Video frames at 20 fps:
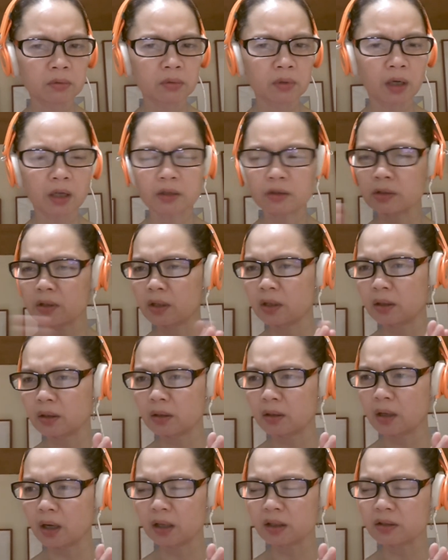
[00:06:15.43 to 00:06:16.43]
kahit siya,
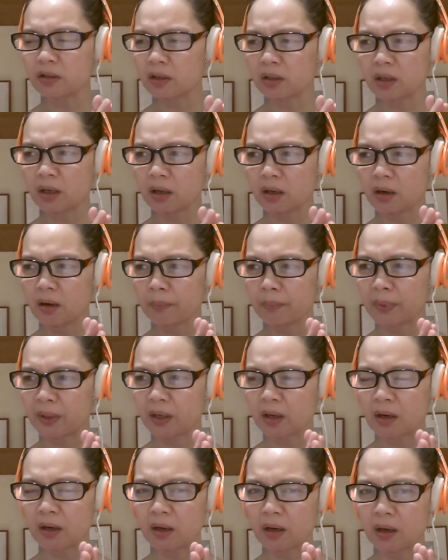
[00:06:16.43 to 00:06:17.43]
kahit siya na lang ang
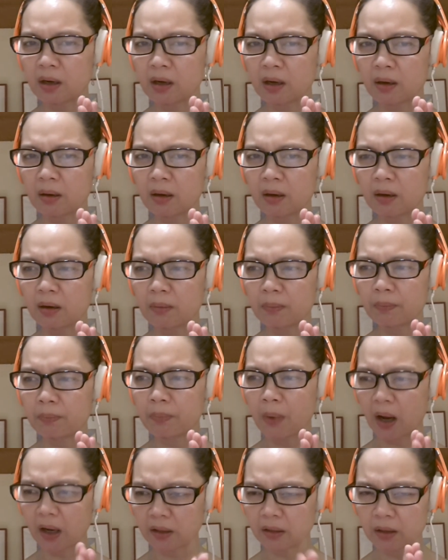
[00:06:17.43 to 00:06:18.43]

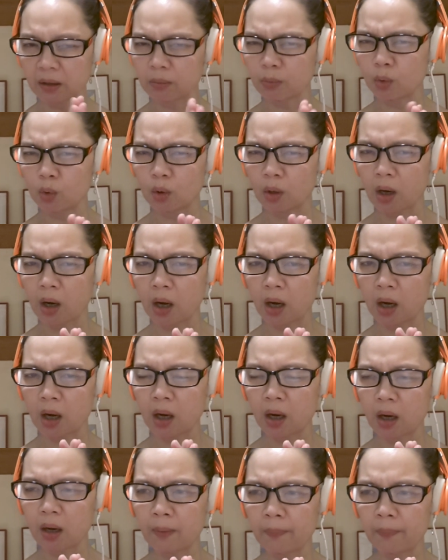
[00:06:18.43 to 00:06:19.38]
pinakapangit ng mukha,